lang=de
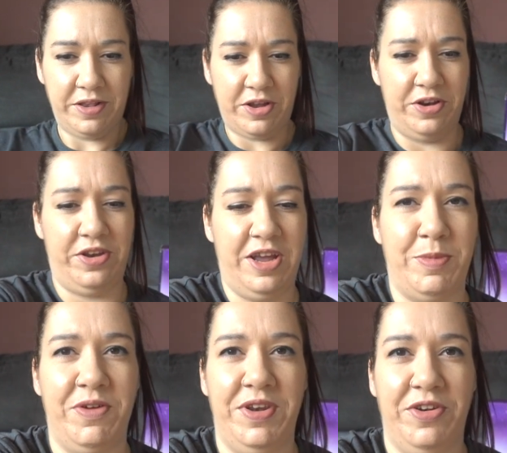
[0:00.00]
kann ich die
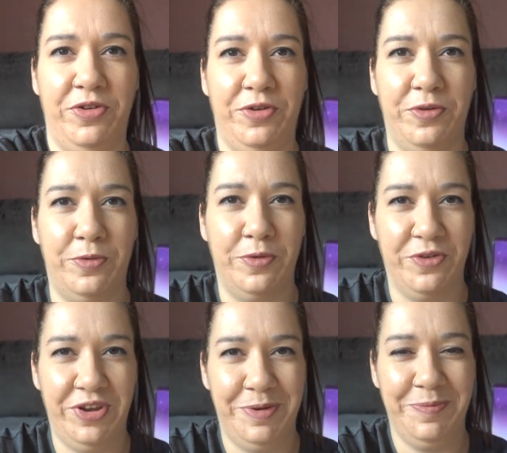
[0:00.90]
Kamera wieder ein Stückchen
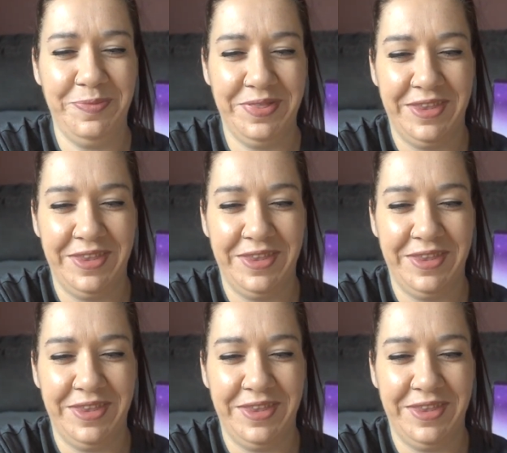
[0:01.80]
hochschieben,